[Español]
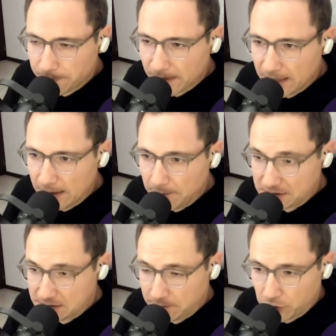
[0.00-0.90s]
eh,
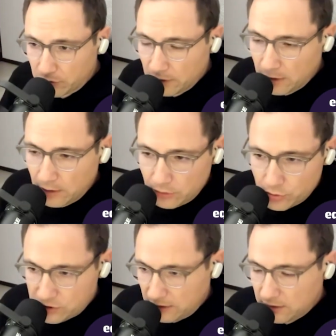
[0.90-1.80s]
pasé por
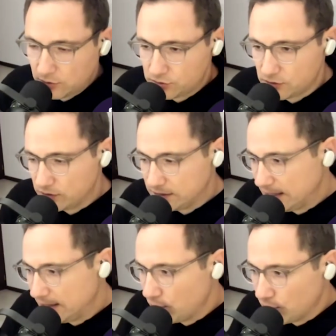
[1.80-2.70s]
dos intentos de
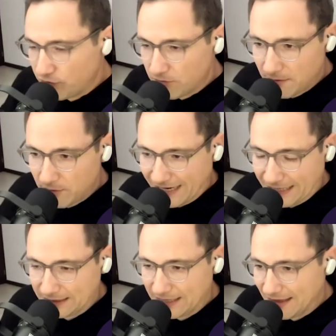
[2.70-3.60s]
suicidio, fumaba una
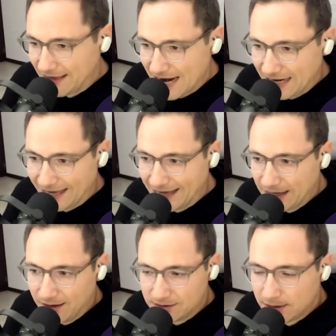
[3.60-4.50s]
cajetilla diaria.
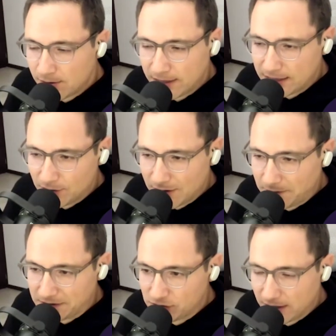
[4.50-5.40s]
O sea, no creo que una
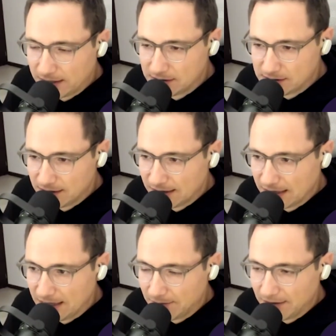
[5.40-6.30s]
persona que se sienta
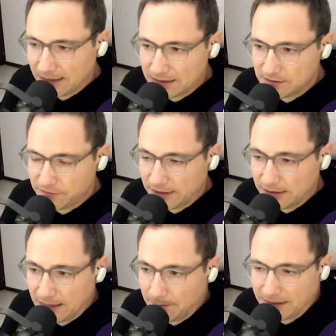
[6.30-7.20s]
aquí a hablarles de
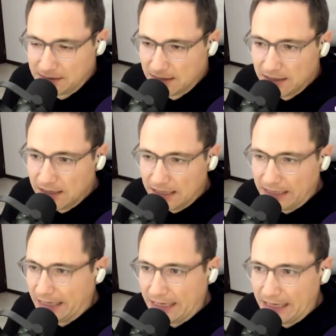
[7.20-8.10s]
frente la pasa
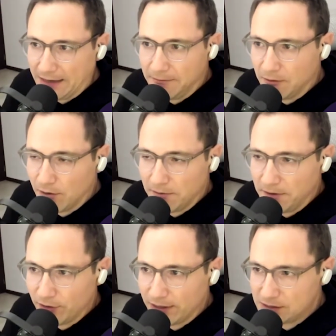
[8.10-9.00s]
increíble o ha
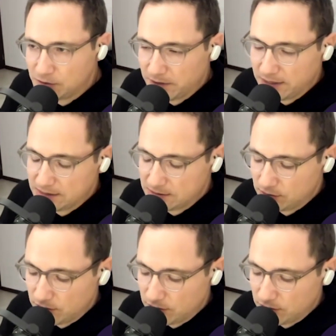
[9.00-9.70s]
vivido grandes experiencias.